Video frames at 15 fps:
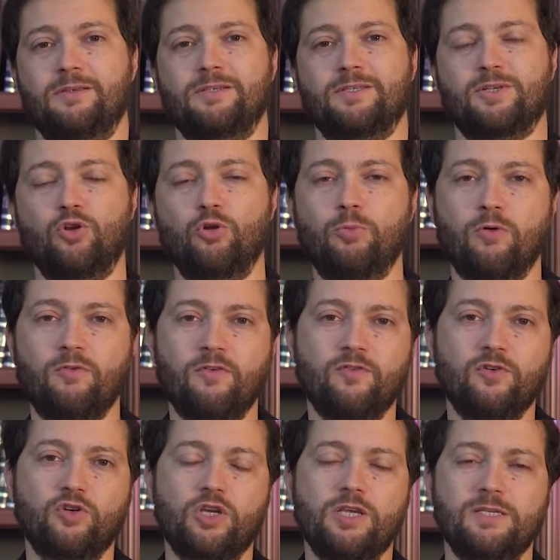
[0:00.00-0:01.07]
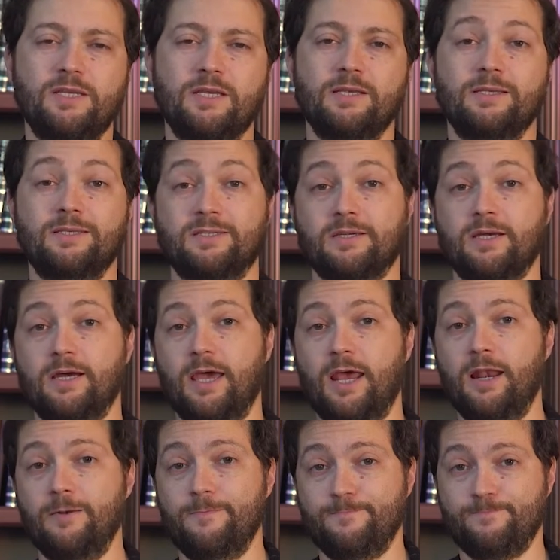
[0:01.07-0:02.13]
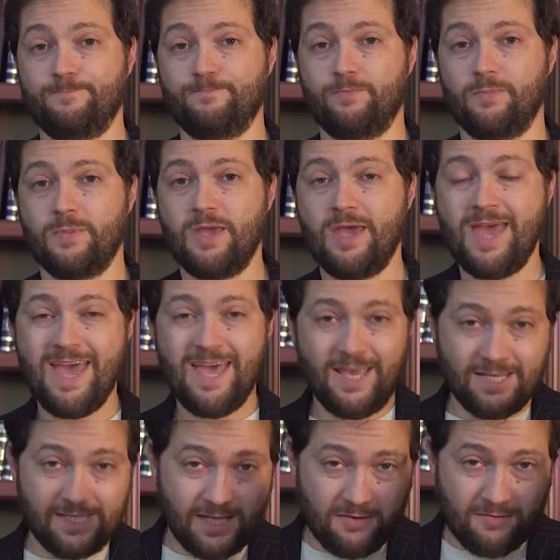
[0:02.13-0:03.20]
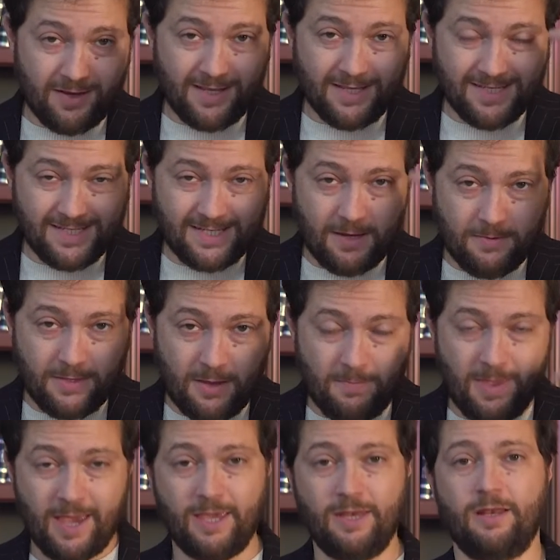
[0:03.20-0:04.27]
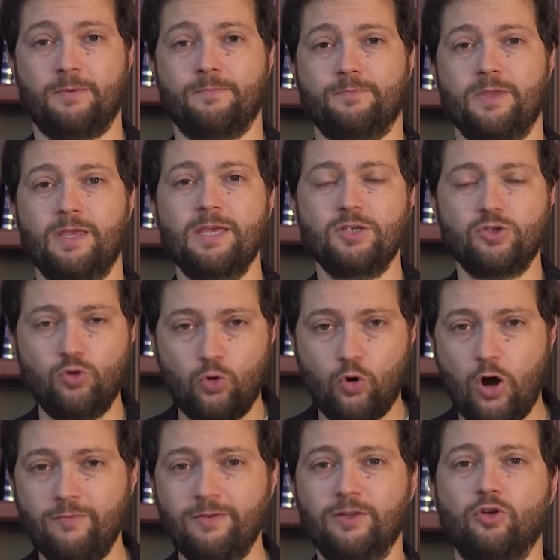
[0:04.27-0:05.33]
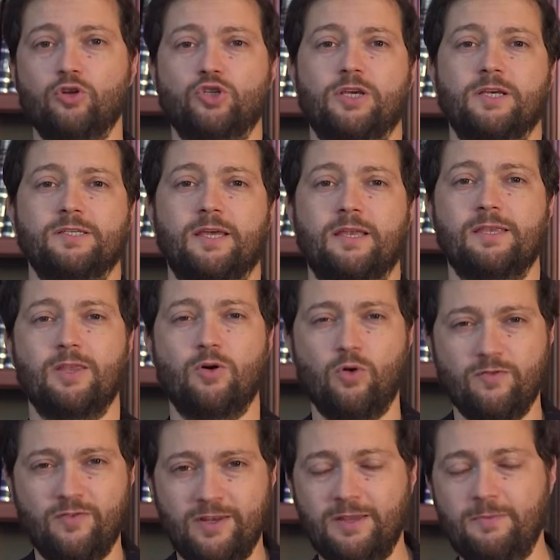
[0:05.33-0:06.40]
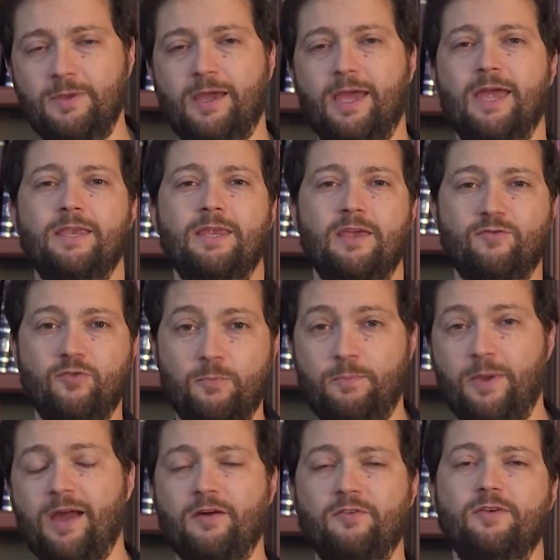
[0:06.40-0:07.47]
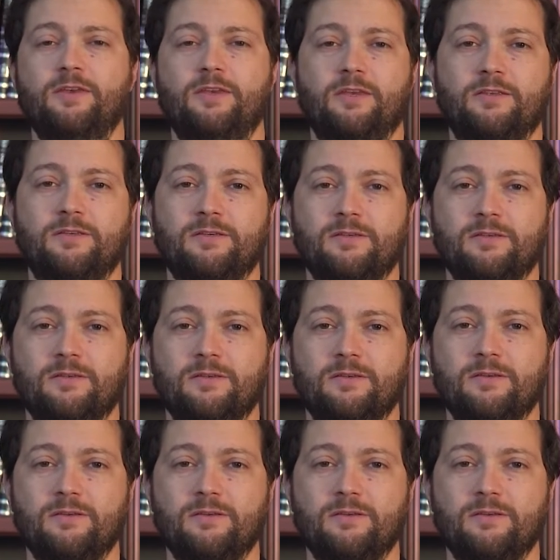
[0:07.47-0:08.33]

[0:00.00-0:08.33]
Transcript: с любовью его жизни, с Рахель. Из этого намеренно, из духовной точки зрения, на уровень намерения его первенец –